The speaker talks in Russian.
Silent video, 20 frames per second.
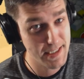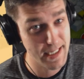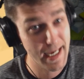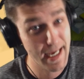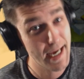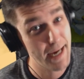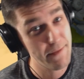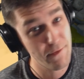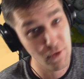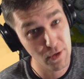
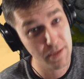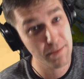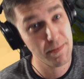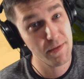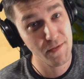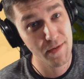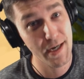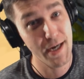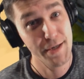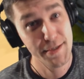да, вот,
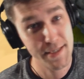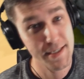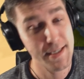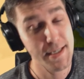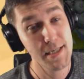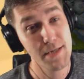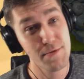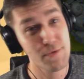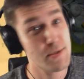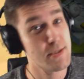бывают
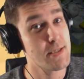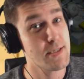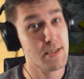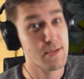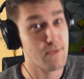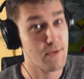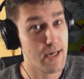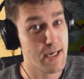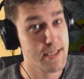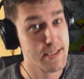такие вот
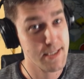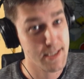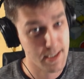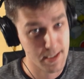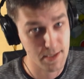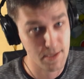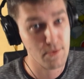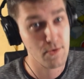ситуации,